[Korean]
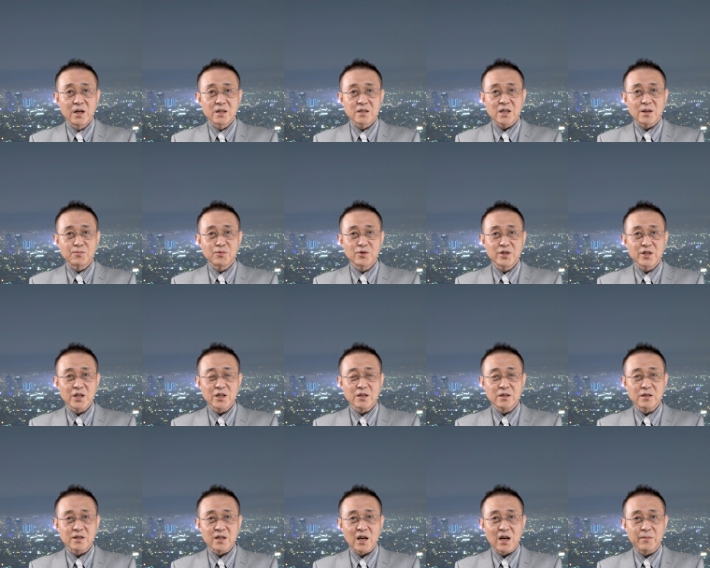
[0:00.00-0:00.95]
자,
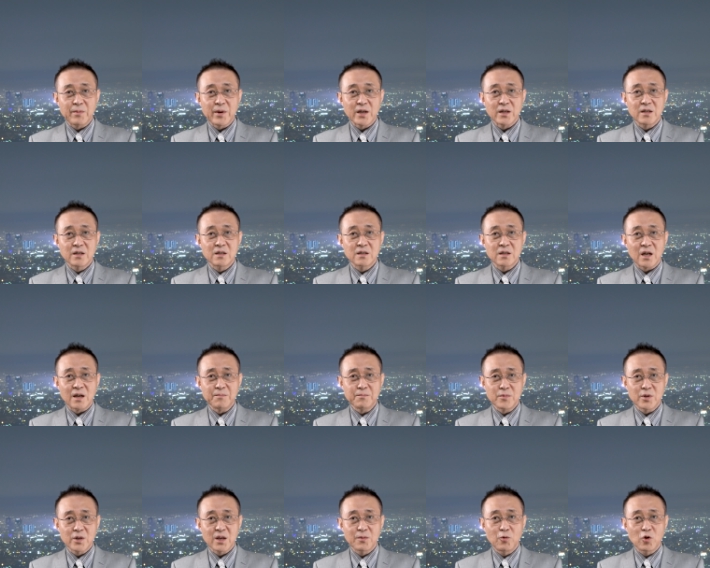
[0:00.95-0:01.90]
문제는
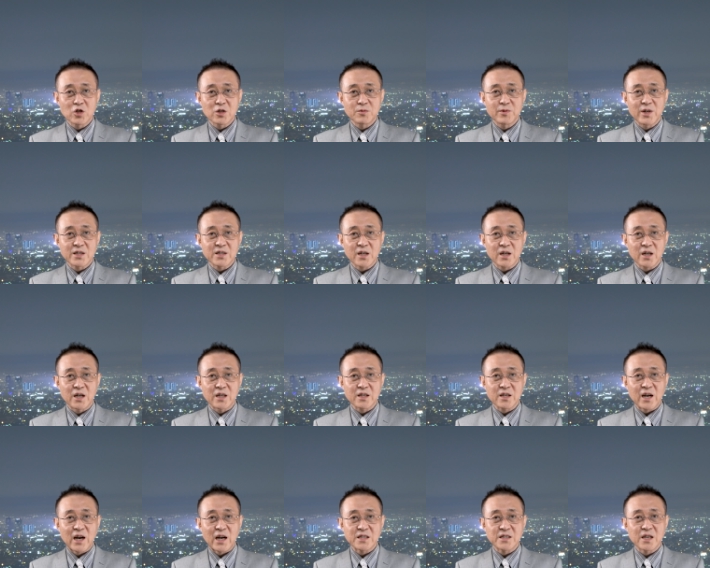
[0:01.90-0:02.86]
471명의 목숨을
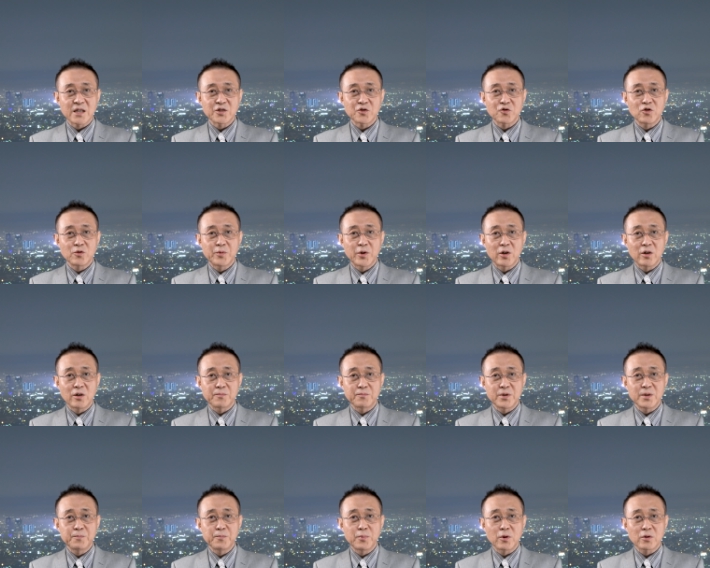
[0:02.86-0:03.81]
앗아간 가자지구 병원
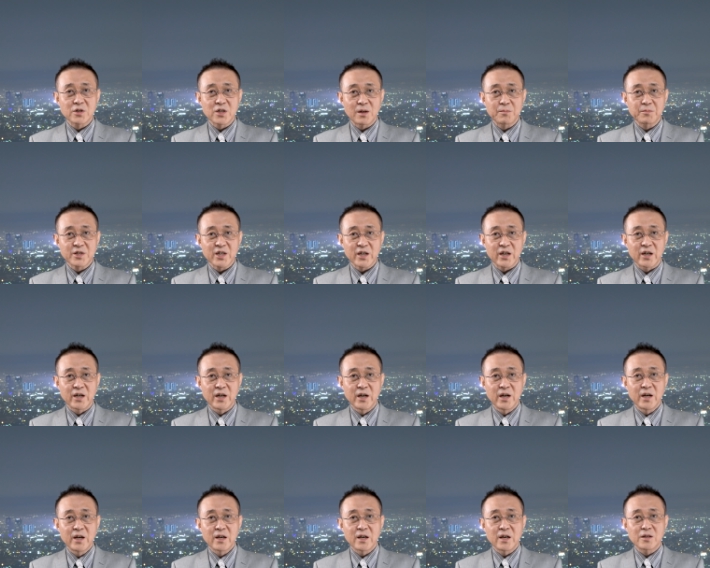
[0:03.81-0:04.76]
피폭 참사에
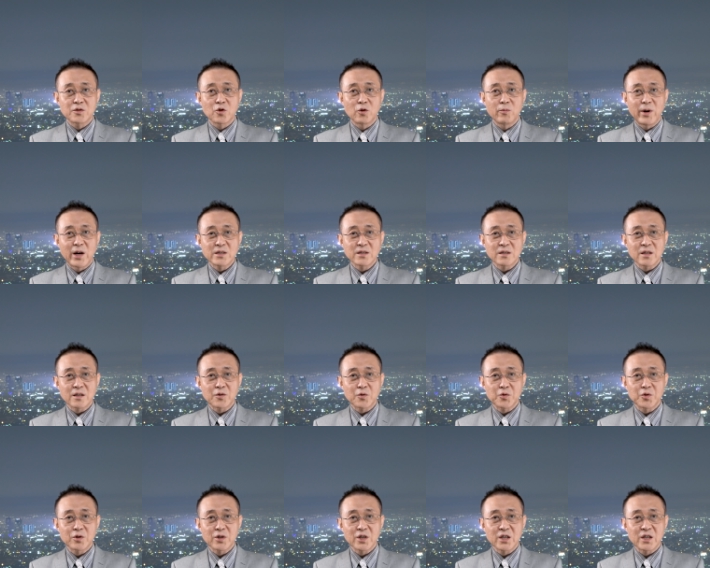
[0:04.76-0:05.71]
조 바이든
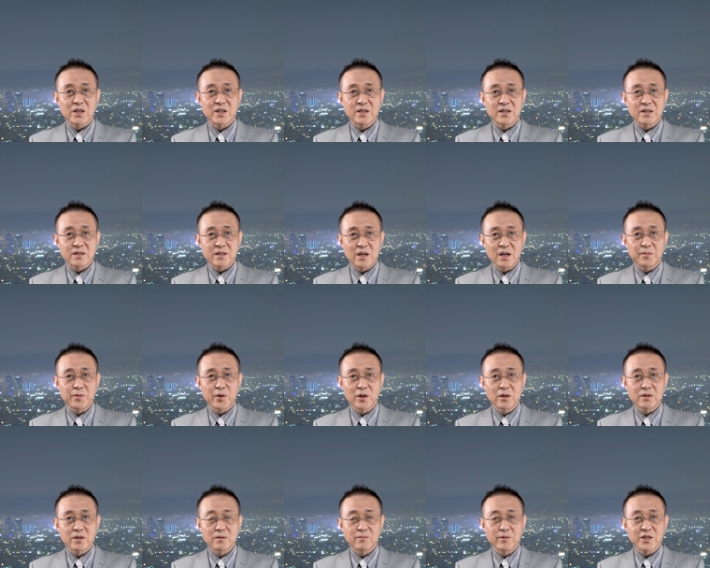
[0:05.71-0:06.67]
대통령이 이스라엘
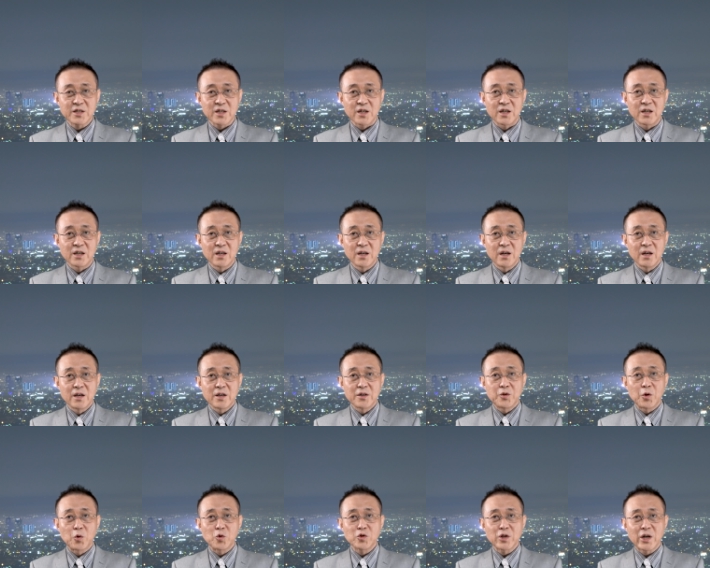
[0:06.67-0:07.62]
편을 들면서
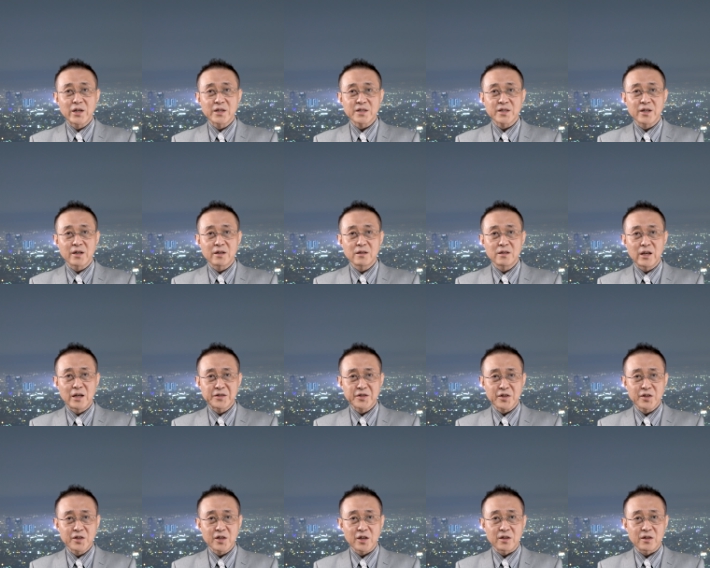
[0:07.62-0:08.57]
요르단스에 열릴
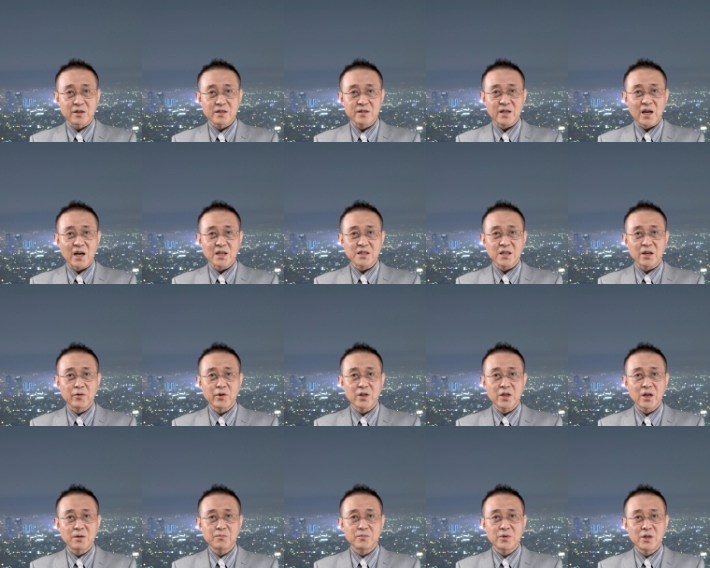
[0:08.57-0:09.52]
예정이던
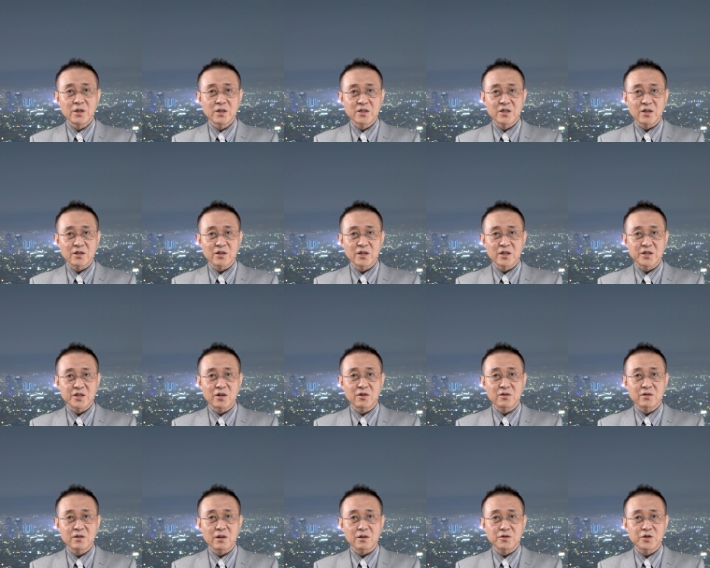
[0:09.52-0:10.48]
사자회담 일정이
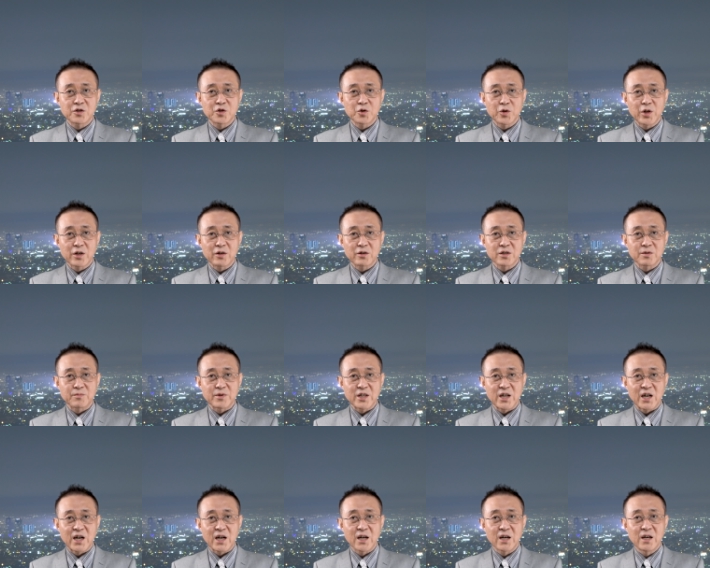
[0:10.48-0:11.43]
전격 취소된
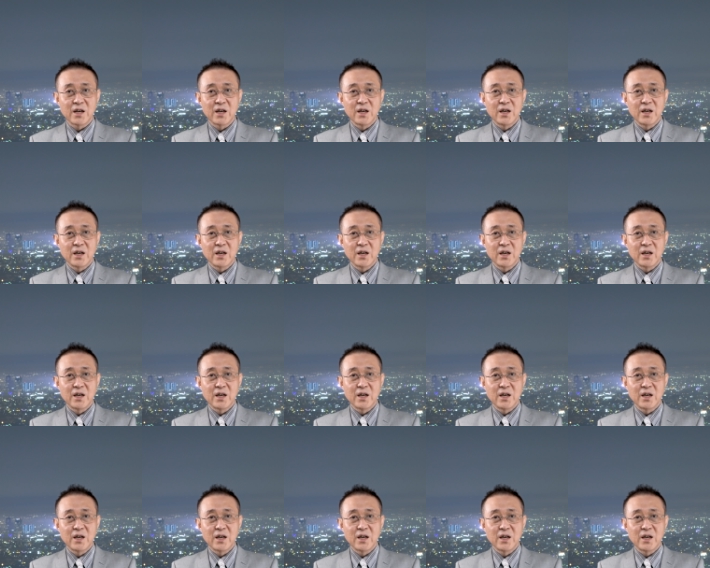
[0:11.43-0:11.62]
것입니다.